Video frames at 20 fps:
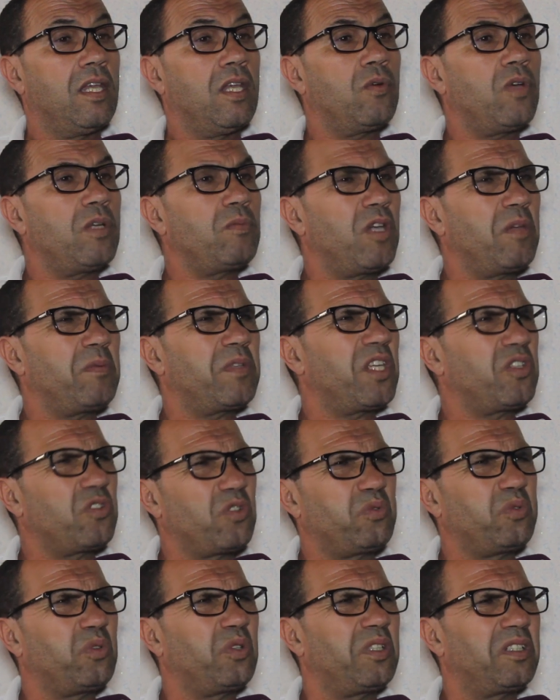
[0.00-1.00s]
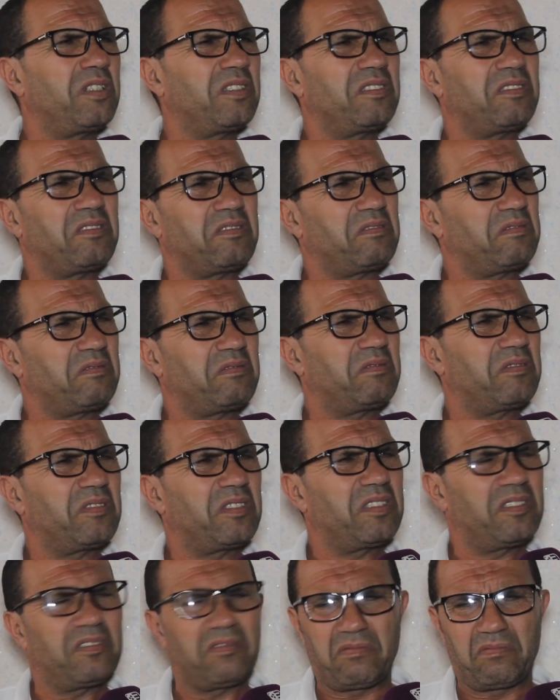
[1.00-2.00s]
والمهم تنشوفوه
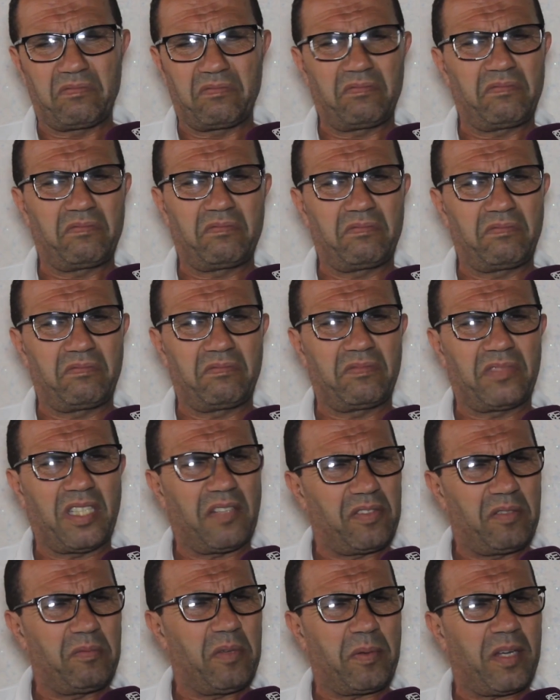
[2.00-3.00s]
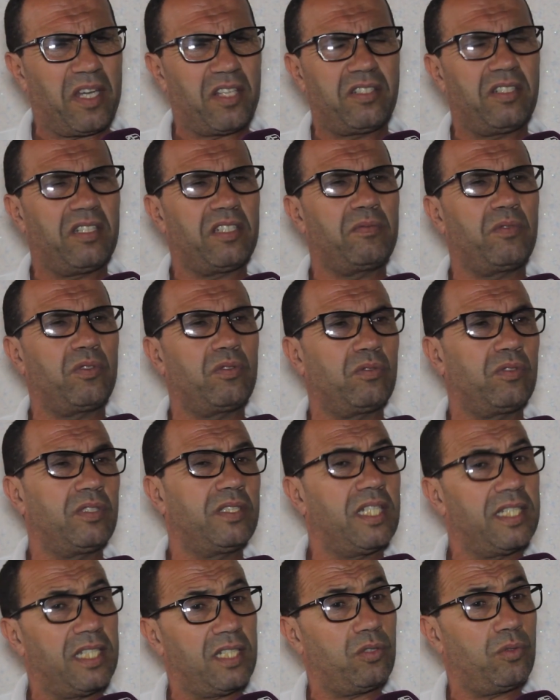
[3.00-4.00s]
صافي ما بقاش سميتو
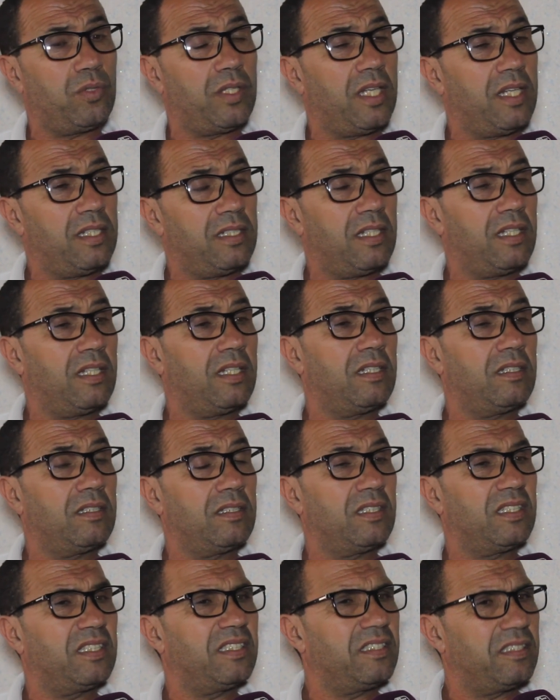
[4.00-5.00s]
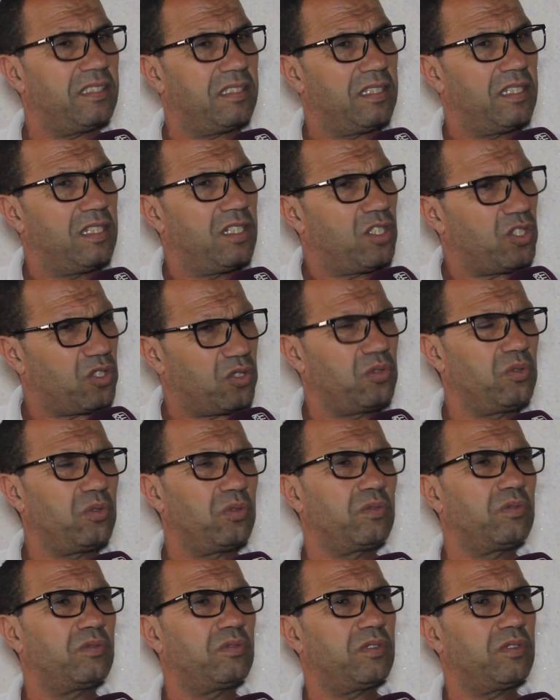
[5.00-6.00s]
ناض هاد خويا هذا شدو